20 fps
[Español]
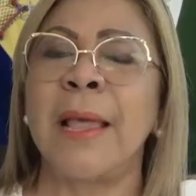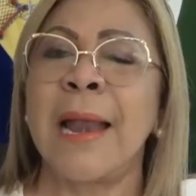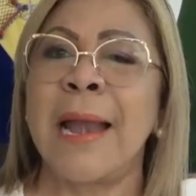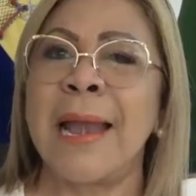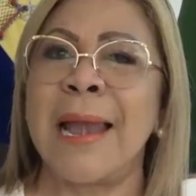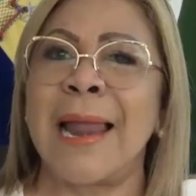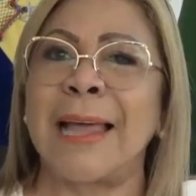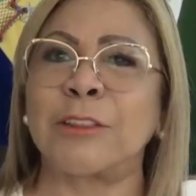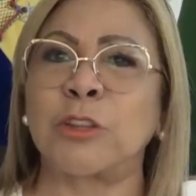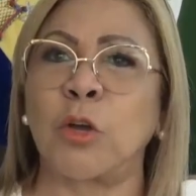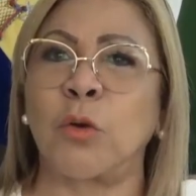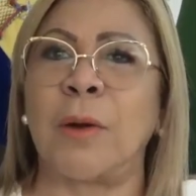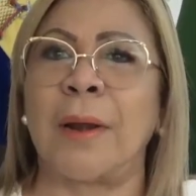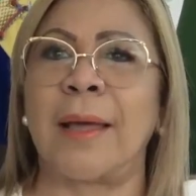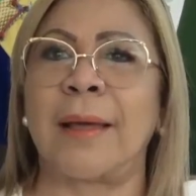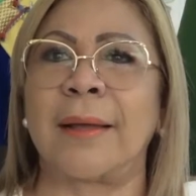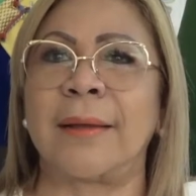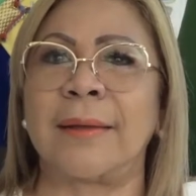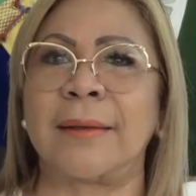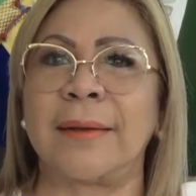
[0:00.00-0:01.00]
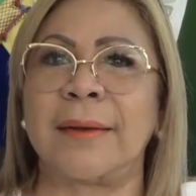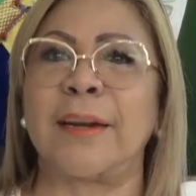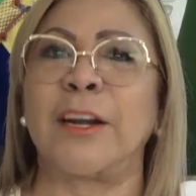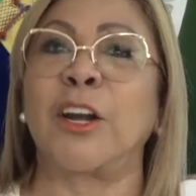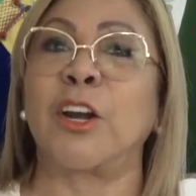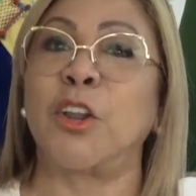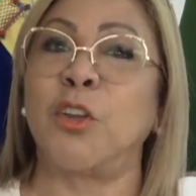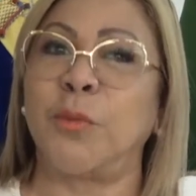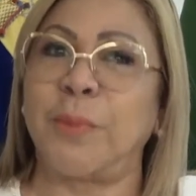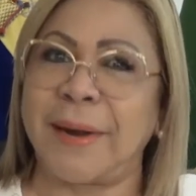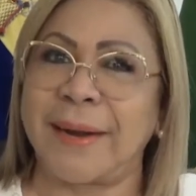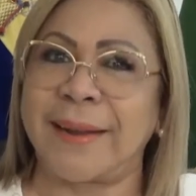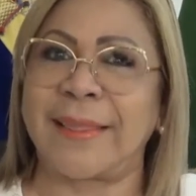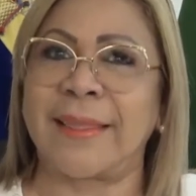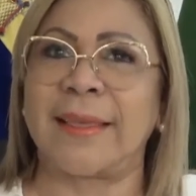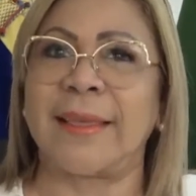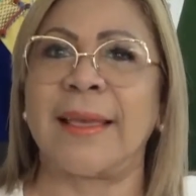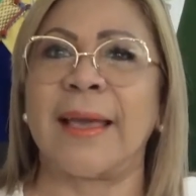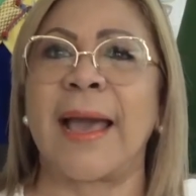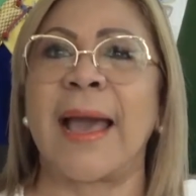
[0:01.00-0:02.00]
La Tola, Río
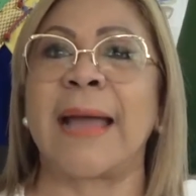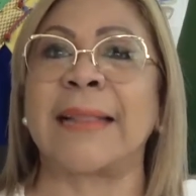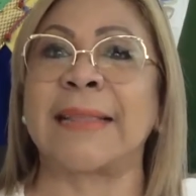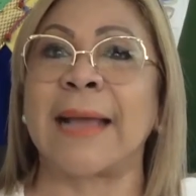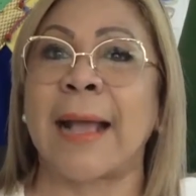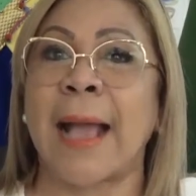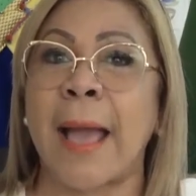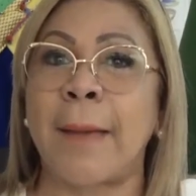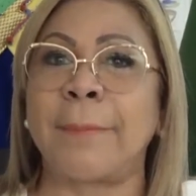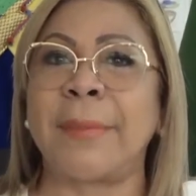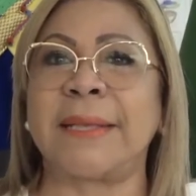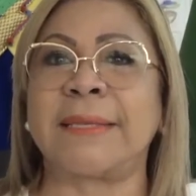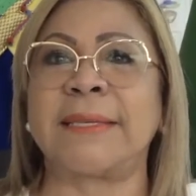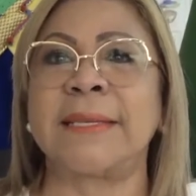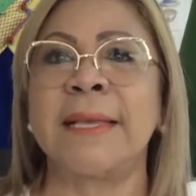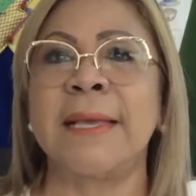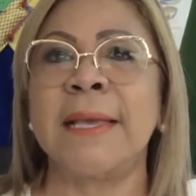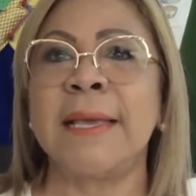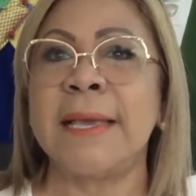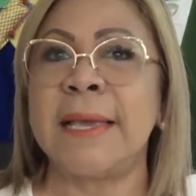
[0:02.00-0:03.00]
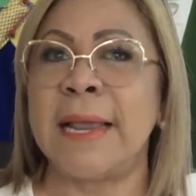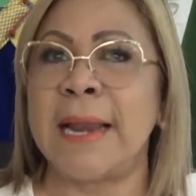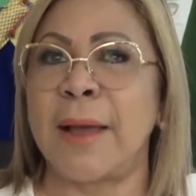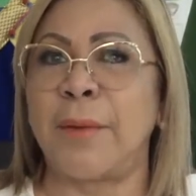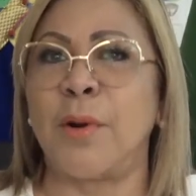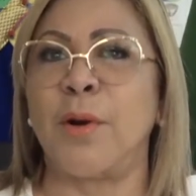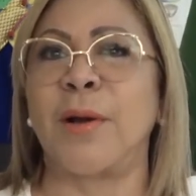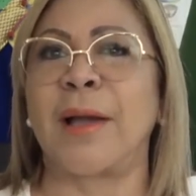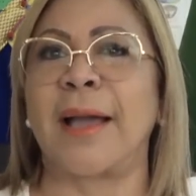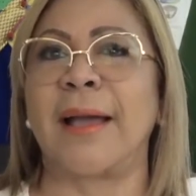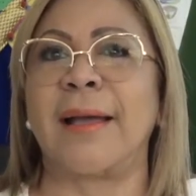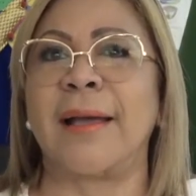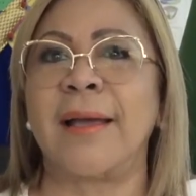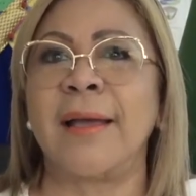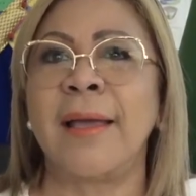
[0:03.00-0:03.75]
Verde, Atacames y La Boca.